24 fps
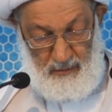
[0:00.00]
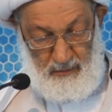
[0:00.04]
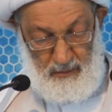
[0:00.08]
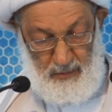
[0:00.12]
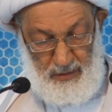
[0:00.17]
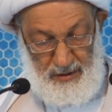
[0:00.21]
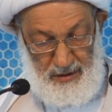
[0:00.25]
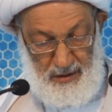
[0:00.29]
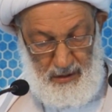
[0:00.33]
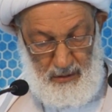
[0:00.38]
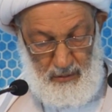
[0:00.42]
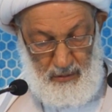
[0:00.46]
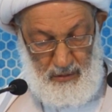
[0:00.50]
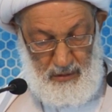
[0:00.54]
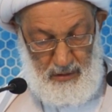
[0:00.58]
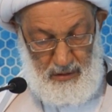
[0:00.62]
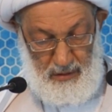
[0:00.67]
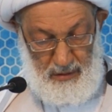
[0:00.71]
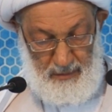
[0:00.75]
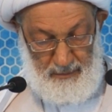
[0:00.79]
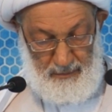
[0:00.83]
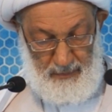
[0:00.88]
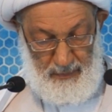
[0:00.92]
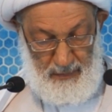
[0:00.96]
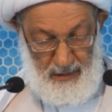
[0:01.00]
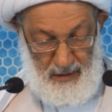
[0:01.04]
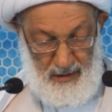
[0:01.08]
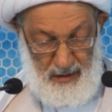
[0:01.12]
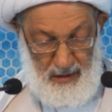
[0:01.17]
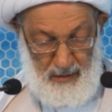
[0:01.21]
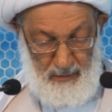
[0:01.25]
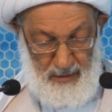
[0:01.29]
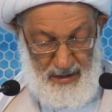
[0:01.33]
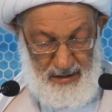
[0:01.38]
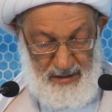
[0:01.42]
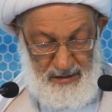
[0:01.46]
بدعوى
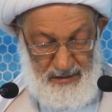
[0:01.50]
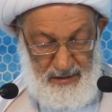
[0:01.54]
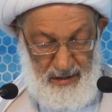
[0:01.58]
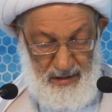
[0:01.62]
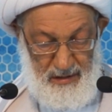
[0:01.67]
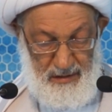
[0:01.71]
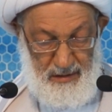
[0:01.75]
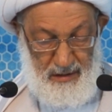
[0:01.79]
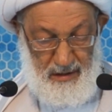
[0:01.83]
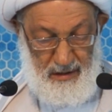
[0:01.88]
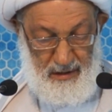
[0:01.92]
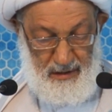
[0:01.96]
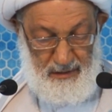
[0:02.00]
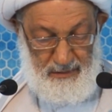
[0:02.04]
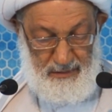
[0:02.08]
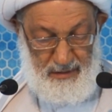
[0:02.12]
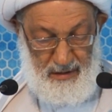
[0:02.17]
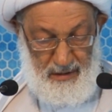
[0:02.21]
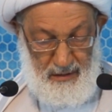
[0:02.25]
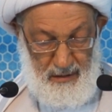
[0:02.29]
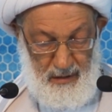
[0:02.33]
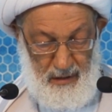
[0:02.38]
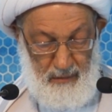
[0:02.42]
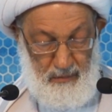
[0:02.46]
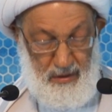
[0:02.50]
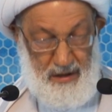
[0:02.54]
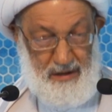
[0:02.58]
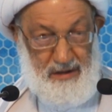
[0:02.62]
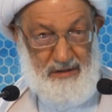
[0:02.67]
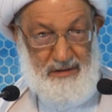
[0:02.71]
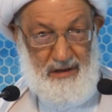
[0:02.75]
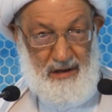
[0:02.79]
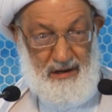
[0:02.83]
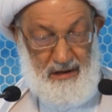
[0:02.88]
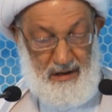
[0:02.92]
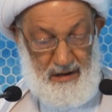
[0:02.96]
عمالة, الأعداء
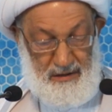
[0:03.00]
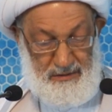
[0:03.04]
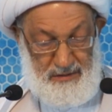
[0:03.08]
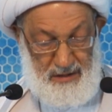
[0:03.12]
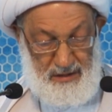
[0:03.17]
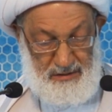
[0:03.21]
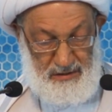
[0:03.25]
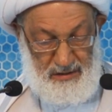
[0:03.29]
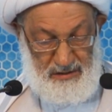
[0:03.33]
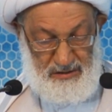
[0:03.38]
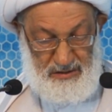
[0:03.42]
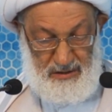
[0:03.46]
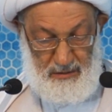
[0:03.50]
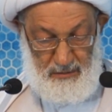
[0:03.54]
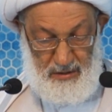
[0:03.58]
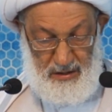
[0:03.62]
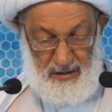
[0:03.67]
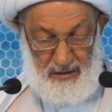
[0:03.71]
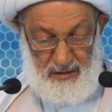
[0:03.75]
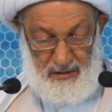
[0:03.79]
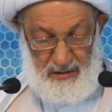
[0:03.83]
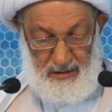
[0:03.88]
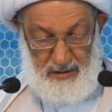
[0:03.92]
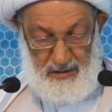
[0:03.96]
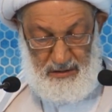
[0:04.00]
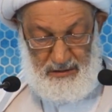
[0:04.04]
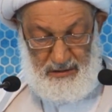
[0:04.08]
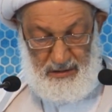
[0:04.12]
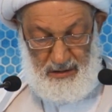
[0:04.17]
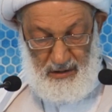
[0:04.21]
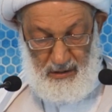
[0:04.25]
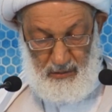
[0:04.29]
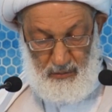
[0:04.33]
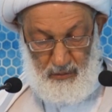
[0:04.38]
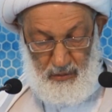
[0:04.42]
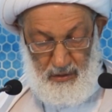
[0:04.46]
عمالة الأعداد الجماهيرية
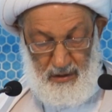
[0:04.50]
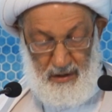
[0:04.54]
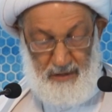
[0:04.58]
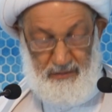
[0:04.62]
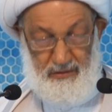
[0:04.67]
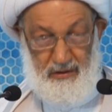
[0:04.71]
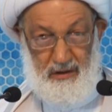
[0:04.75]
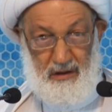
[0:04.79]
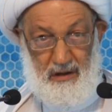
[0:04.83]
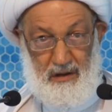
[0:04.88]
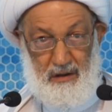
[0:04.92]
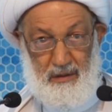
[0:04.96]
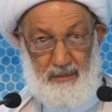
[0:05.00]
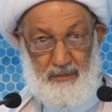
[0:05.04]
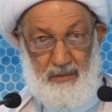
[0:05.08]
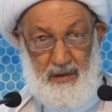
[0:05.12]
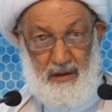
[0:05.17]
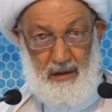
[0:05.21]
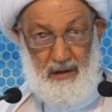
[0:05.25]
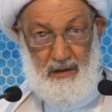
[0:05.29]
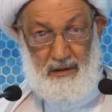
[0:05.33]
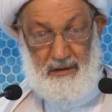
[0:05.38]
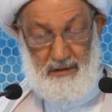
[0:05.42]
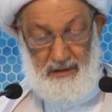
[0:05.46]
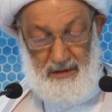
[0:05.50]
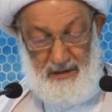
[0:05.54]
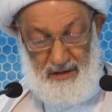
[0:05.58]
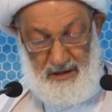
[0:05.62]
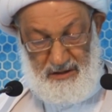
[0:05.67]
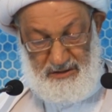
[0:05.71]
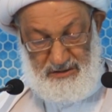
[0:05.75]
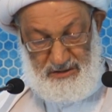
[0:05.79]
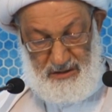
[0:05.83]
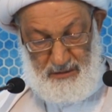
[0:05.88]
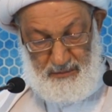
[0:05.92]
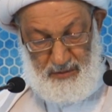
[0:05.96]
الواسعة
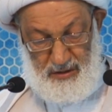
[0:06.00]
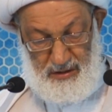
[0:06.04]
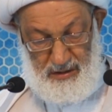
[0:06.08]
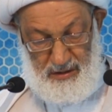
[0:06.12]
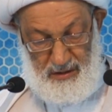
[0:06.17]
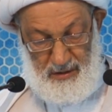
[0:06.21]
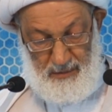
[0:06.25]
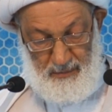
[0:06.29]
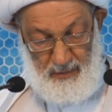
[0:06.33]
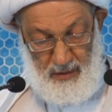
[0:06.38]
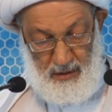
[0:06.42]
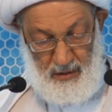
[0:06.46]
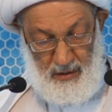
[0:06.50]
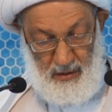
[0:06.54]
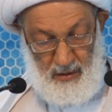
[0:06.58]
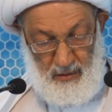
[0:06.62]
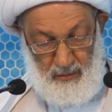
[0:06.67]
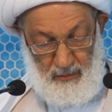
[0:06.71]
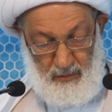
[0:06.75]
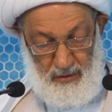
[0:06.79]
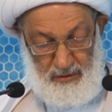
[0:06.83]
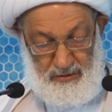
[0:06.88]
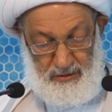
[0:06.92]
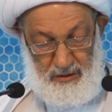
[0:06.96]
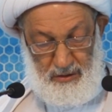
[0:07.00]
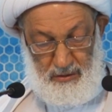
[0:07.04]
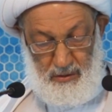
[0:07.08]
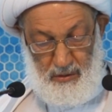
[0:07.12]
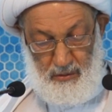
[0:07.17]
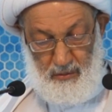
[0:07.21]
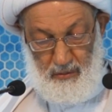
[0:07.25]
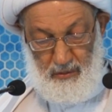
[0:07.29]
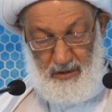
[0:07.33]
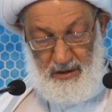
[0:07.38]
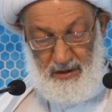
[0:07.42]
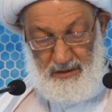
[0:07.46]
للأجنبي
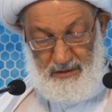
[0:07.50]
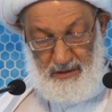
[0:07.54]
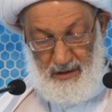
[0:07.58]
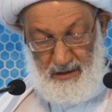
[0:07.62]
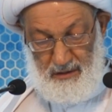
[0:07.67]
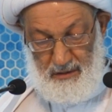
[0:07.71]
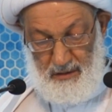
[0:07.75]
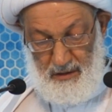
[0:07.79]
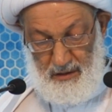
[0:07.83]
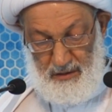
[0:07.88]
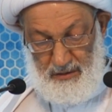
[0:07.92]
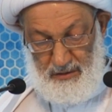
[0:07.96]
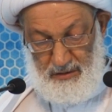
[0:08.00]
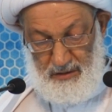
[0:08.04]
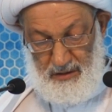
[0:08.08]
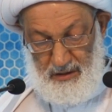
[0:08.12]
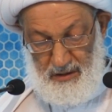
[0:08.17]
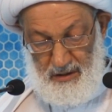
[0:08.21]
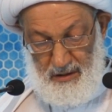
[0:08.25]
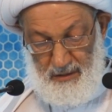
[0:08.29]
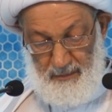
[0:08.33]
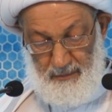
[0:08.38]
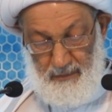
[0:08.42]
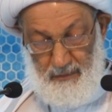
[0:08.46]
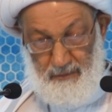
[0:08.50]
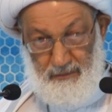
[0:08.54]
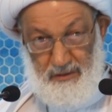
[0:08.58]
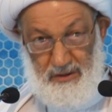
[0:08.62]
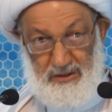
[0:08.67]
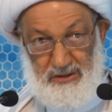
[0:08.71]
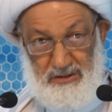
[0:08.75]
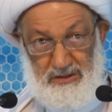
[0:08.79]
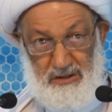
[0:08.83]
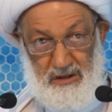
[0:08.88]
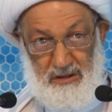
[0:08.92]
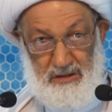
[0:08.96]
والتدخلات الخارجية في
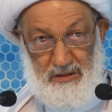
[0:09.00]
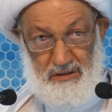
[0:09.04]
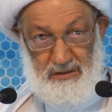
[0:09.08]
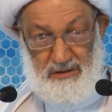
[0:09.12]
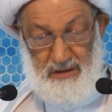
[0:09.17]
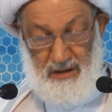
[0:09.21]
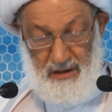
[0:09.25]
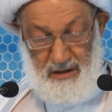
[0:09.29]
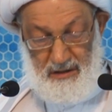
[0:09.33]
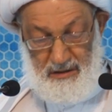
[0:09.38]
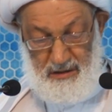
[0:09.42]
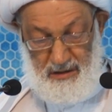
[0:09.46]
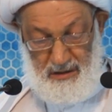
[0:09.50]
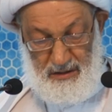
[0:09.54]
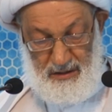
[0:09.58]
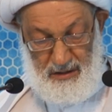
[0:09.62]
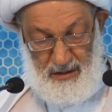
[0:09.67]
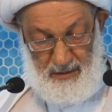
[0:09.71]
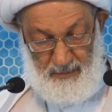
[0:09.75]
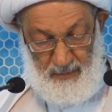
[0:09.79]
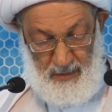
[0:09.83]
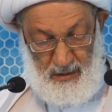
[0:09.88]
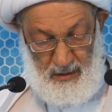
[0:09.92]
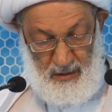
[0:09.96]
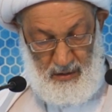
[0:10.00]
الشأن الداخلي